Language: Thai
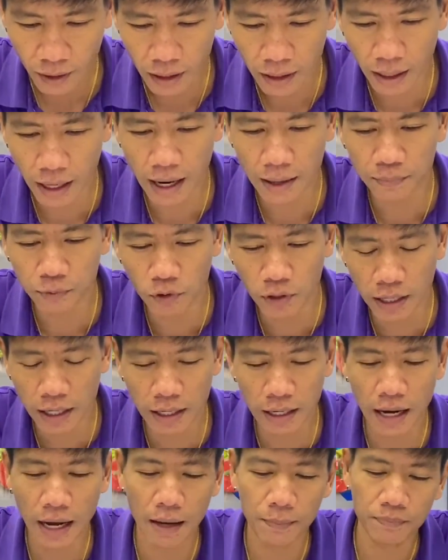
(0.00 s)
นะครับตัวนี้
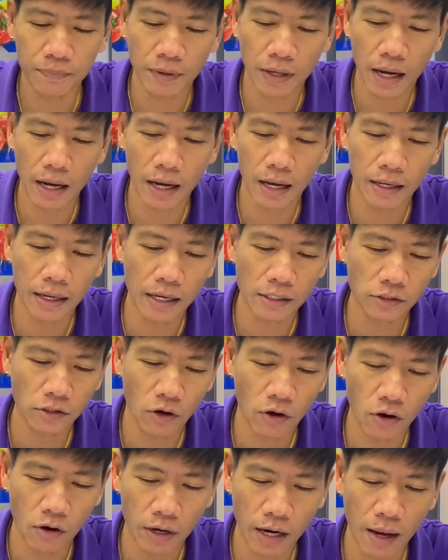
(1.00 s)
นะครับหน้าจ
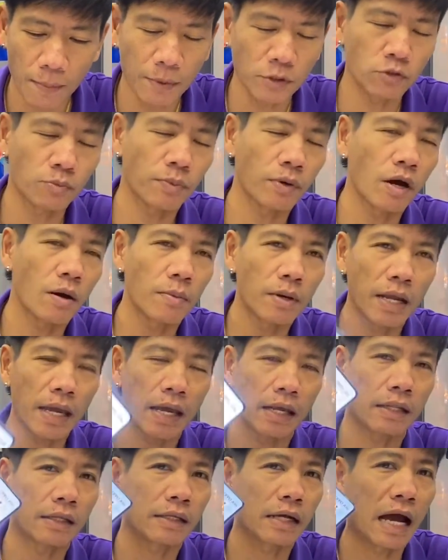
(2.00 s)
อนะครับเป็นซูเปอร์อมเล
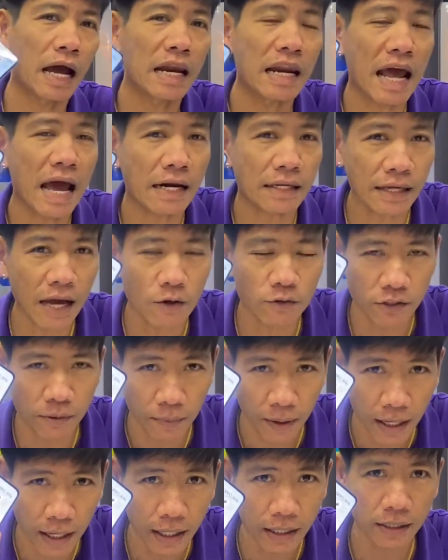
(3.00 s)
ดขนาด
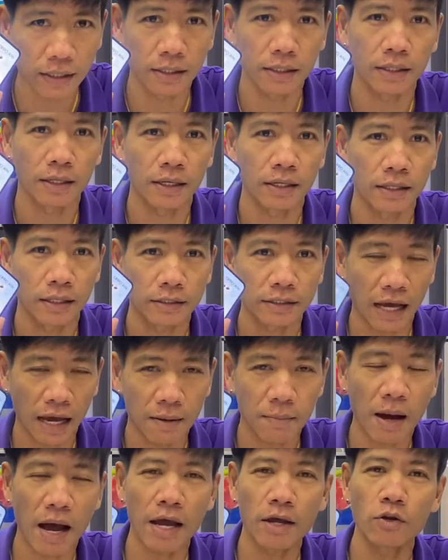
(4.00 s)
90เฮิร์ตใส่
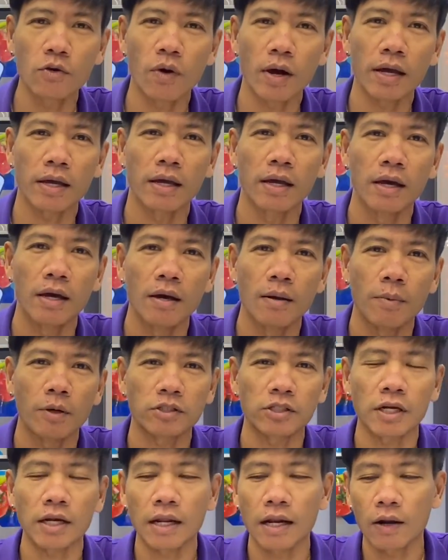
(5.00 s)
มาให้ด้วย เพ
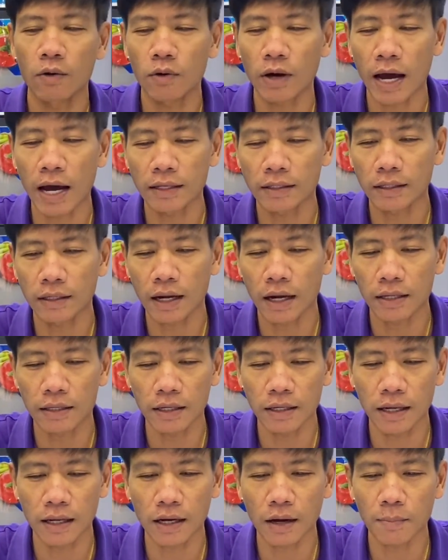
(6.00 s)
ราะฉะนั้นแล้วลูกค้าท่านใด
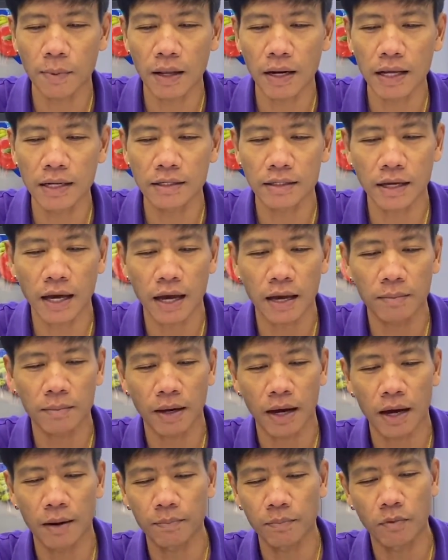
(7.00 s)
ที่เน้นเอาไปเล่นเกม
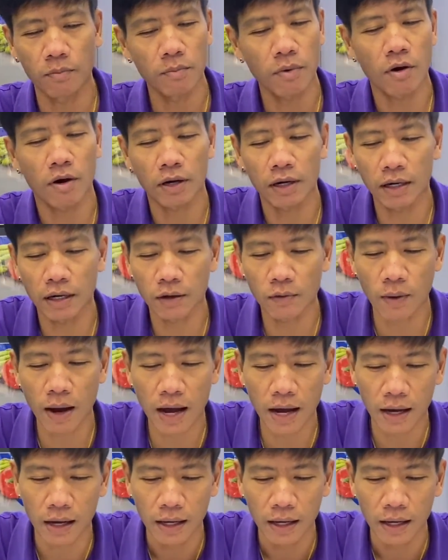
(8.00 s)
นะครับ ผมบอกได้เลยว่า